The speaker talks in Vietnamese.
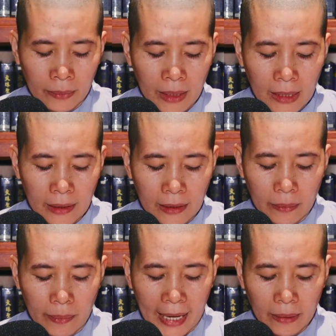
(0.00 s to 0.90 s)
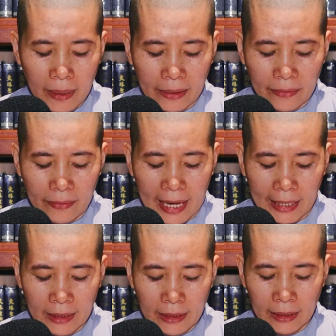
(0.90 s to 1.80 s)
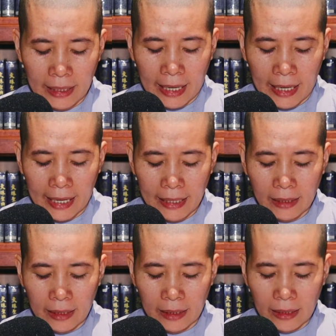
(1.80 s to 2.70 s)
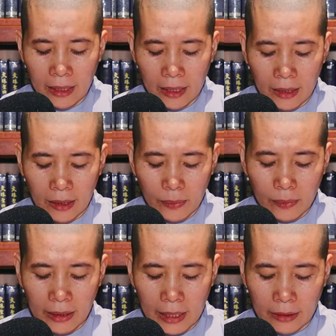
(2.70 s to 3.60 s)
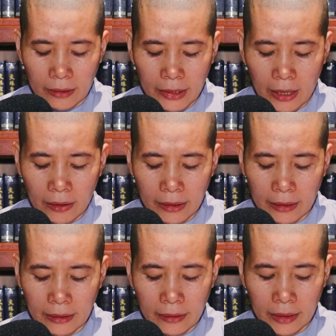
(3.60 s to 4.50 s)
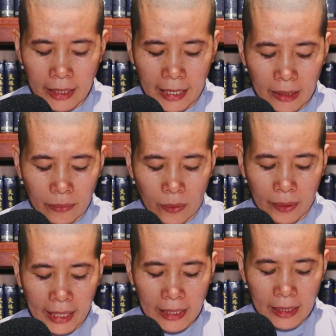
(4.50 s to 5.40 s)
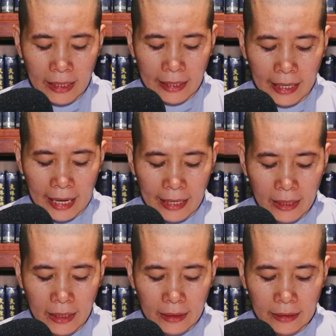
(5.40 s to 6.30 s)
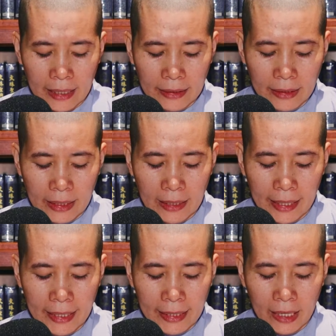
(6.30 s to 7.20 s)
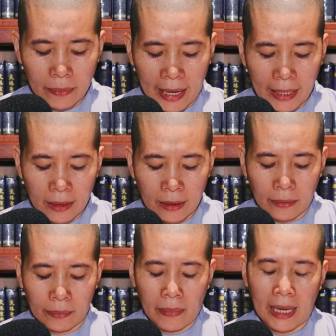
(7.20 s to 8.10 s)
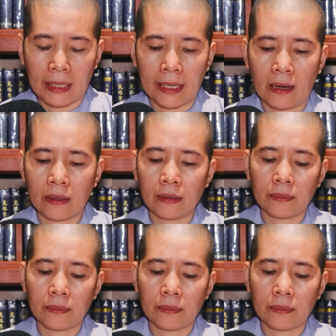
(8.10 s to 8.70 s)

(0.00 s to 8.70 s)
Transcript: biết được bát bằng vàng kẻ ấy nghĩ không cần cho những người này một cái gì cả ta sẽ lấy cái bát bèn nói